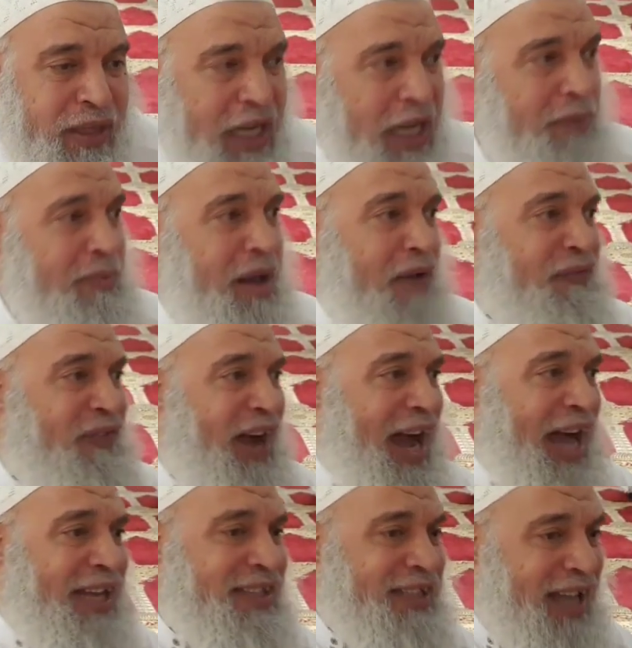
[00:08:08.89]
ان ما
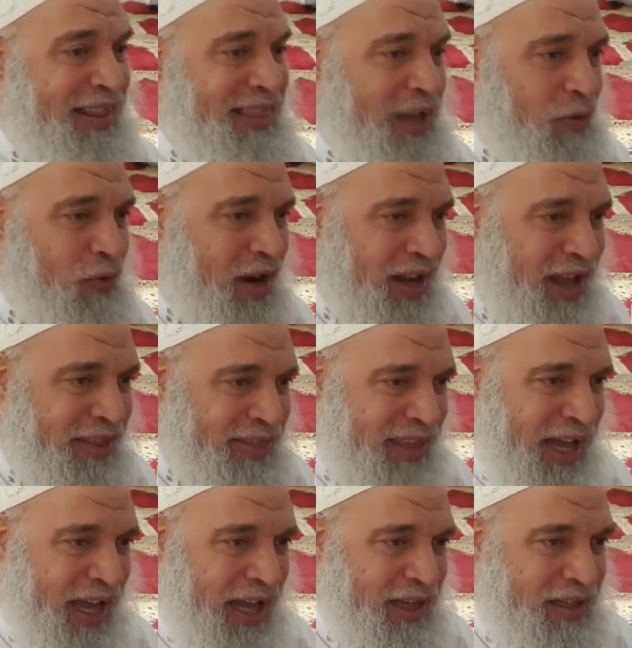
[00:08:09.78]
فعلت كذا
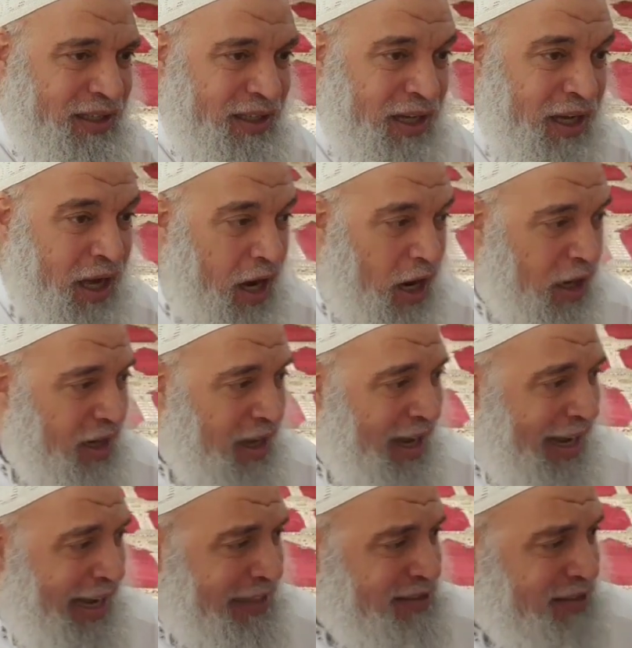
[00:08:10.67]
وكذا راح
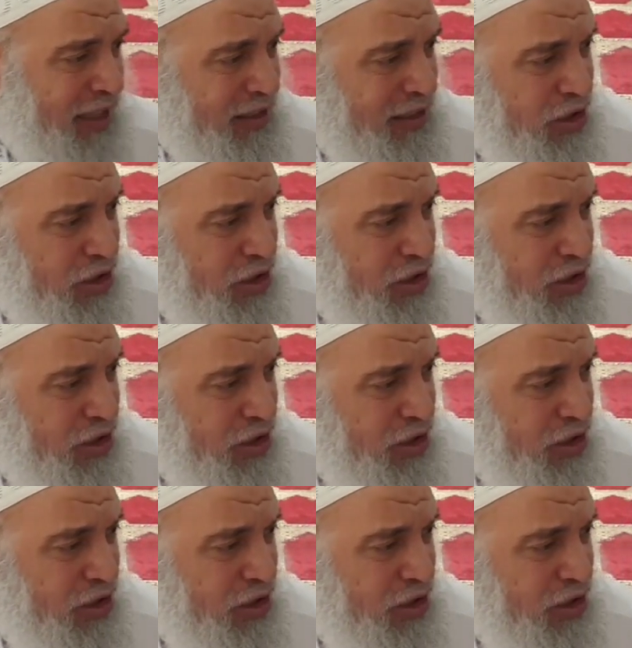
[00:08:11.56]
اخسرك